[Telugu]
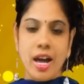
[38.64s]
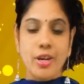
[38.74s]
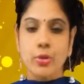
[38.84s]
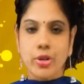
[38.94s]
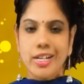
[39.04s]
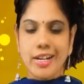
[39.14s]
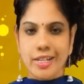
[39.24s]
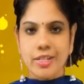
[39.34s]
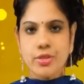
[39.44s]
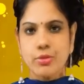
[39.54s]
అని కొన్ని
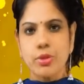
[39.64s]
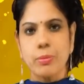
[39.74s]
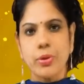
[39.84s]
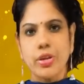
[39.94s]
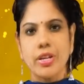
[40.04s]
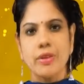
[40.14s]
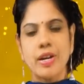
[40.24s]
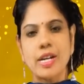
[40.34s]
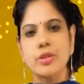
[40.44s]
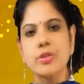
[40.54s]
లెటర్స్ ఉండిపోయాయి
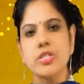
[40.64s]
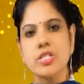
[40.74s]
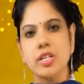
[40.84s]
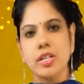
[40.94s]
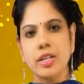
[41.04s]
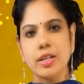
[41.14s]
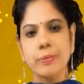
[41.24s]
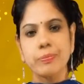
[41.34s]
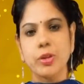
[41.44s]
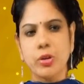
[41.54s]
వాటి గురించి అయినా
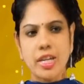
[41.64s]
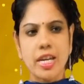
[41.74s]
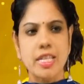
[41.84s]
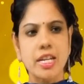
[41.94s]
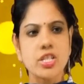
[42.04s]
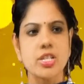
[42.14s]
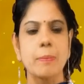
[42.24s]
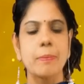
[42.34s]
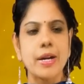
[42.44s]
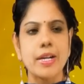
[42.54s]
కొన్ని ఏదైనా
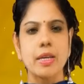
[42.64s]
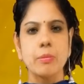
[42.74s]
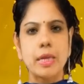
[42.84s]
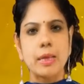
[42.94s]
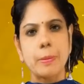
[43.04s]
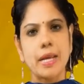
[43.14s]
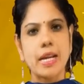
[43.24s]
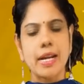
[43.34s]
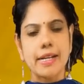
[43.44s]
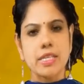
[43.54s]
చెప్పండి
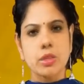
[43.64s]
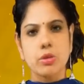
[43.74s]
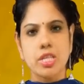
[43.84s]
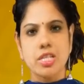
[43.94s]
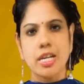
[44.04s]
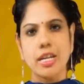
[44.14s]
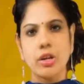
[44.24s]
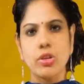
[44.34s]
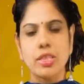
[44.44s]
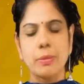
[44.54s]
మిగిలిపోయిన లెటర్స్ గురించి అని
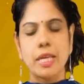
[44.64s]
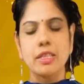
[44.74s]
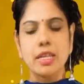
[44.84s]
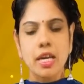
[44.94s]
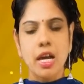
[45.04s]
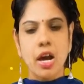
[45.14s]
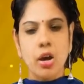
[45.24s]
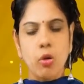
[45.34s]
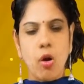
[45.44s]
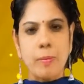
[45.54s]
కొంతమంది
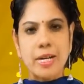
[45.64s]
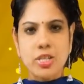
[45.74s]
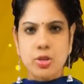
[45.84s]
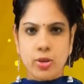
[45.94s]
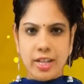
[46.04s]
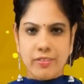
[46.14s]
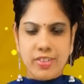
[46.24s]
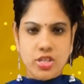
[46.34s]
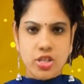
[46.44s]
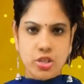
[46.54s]
కామెంట్స్లో
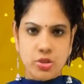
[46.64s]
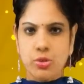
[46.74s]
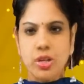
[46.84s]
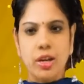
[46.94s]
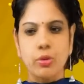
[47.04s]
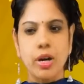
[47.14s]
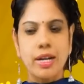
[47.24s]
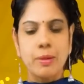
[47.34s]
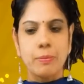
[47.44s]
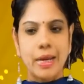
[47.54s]
రిక్వెస్ట్ చేస్తున్నారు
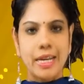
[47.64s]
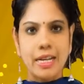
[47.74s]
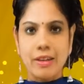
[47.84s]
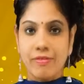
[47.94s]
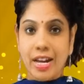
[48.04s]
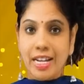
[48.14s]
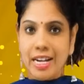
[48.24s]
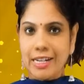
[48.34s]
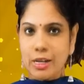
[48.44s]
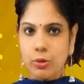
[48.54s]
అంటే మెయిన్లీ వై
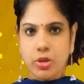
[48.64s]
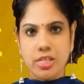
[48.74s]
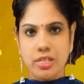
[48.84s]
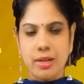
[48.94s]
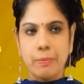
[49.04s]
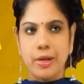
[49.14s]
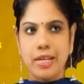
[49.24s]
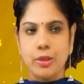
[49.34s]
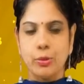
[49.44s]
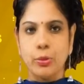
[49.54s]
లెటర్ గురించి
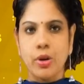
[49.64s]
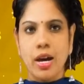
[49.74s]
చెప్పలేదు